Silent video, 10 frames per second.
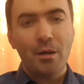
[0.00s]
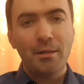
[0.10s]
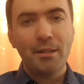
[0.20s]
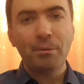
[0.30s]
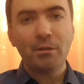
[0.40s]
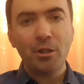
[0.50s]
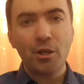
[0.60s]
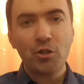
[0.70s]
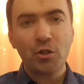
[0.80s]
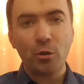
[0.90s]
Если ты
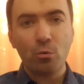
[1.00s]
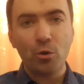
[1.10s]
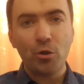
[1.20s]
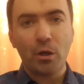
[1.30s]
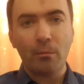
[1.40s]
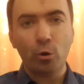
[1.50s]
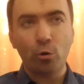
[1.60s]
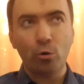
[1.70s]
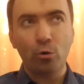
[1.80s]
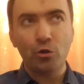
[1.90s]
поклоняешься наркотикам,
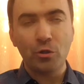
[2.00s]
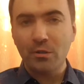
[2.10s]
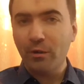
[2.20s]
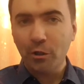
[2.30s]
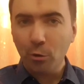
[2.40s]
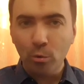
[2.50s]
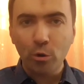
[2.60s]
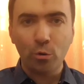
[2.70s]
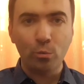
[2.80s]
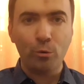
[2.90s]
то через 2-3
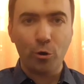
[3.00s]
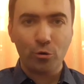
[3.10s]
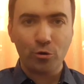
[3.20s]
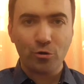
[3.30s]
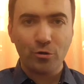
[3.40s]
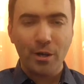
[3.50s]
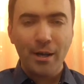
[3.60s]
года ты умрешь.